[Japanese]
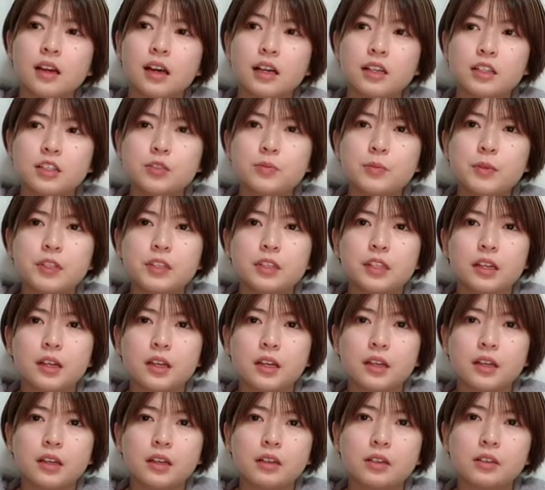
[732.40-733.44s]
初め
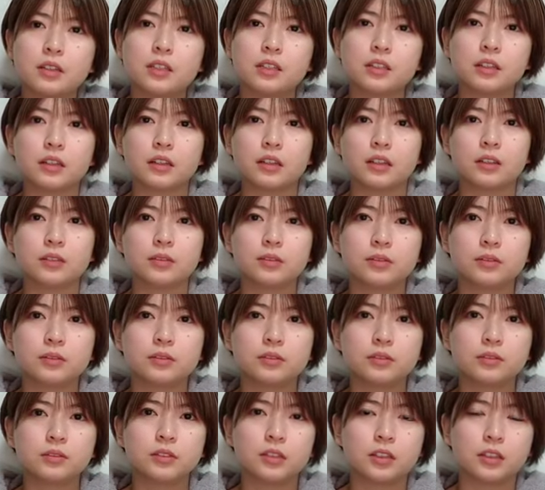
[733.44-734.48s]
て来たけど
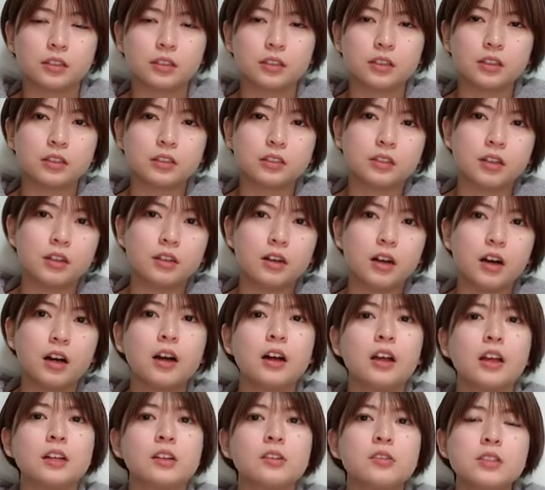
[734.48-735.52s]
なんかか
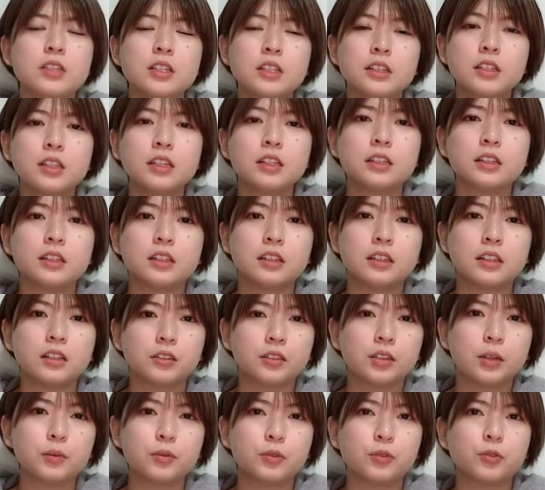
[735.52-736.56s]
あ NGT って
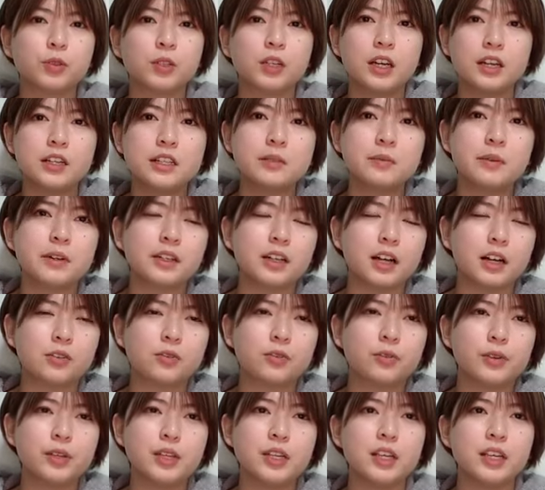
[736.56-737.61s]
多分これが一番かっ
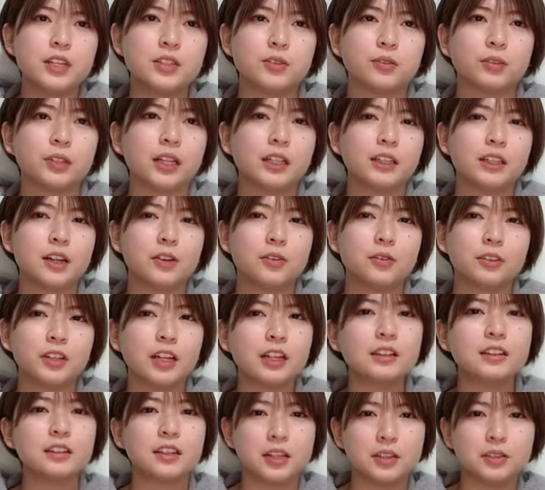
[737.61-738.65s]
こいい衣装なんだろう
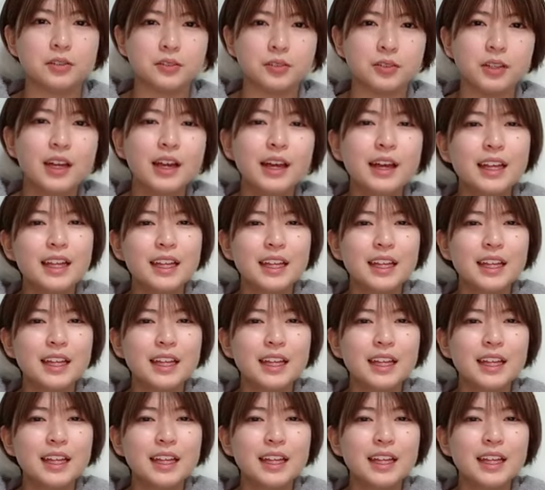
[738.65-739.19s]
なっていう